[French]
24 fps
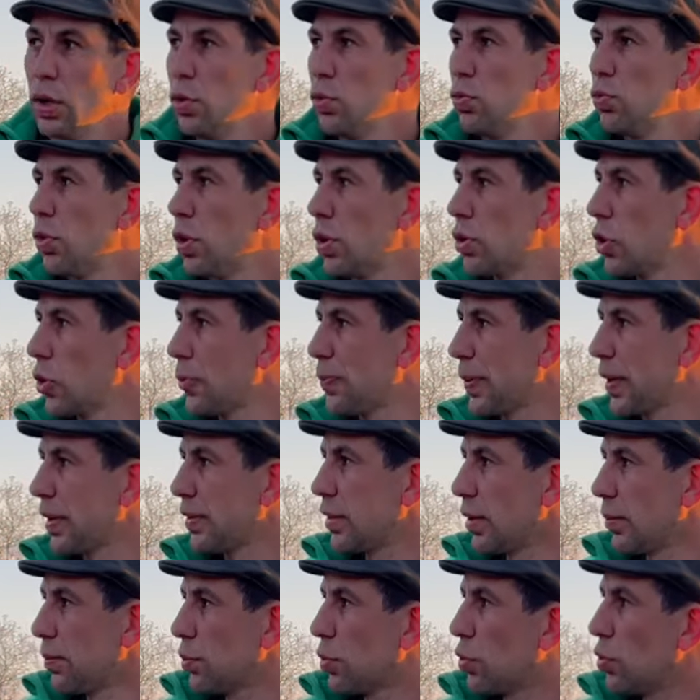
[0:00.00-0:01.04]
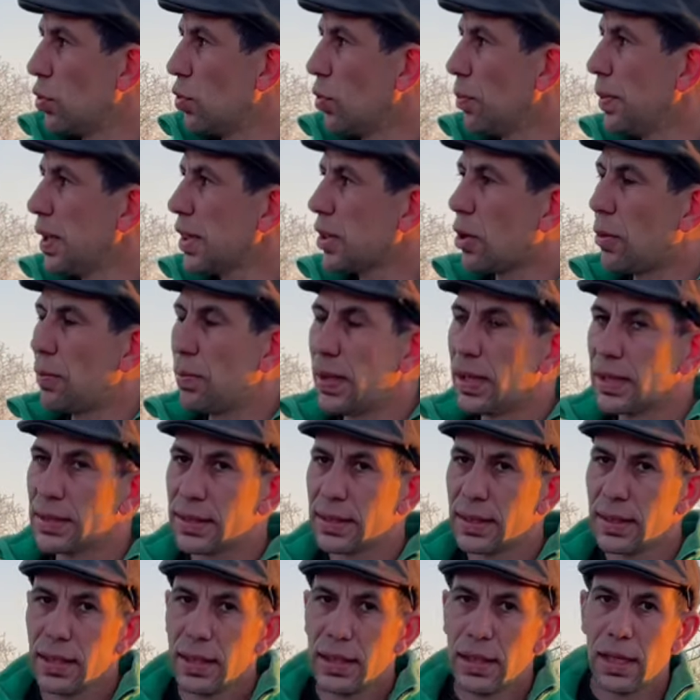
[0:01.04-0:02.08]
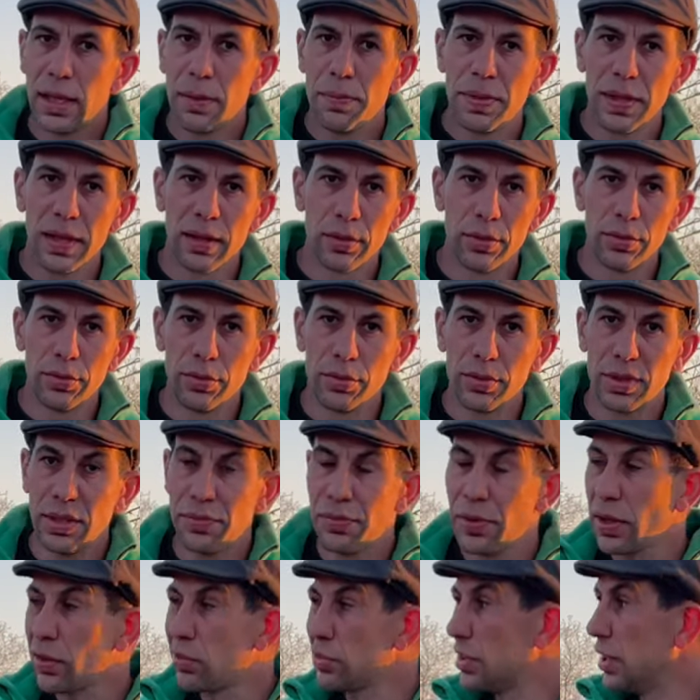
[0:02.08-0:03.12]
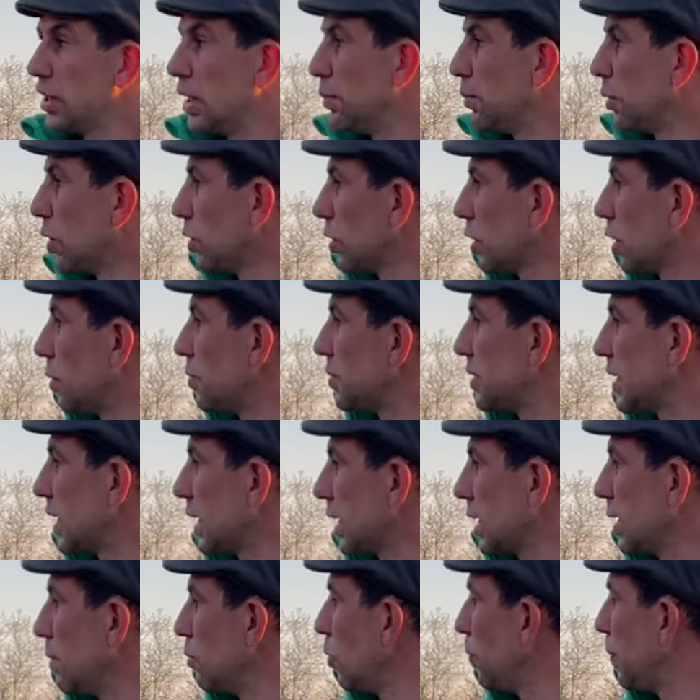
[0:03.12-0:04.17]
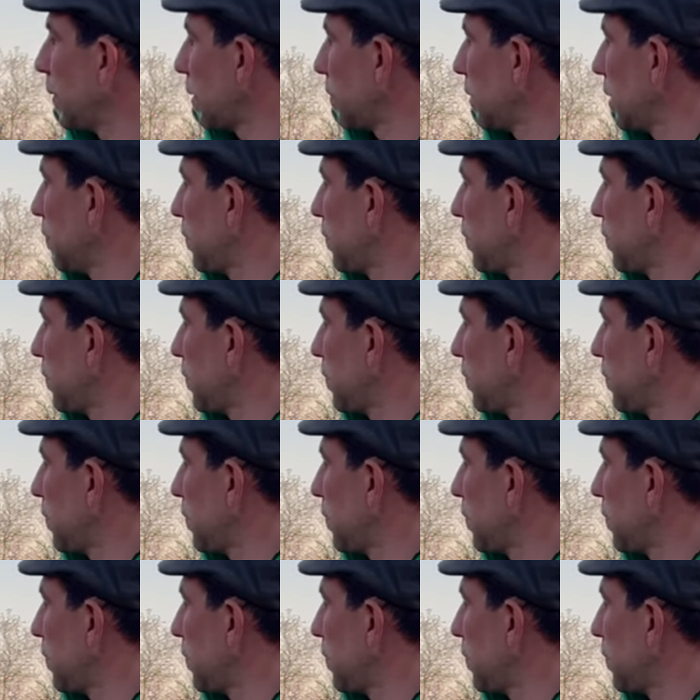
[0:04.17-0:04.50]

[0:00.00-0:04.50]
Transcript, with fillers: ou encore, par exemple, que l'on mette en place et eh bien, euh, différents éléments comme ça qui me permet,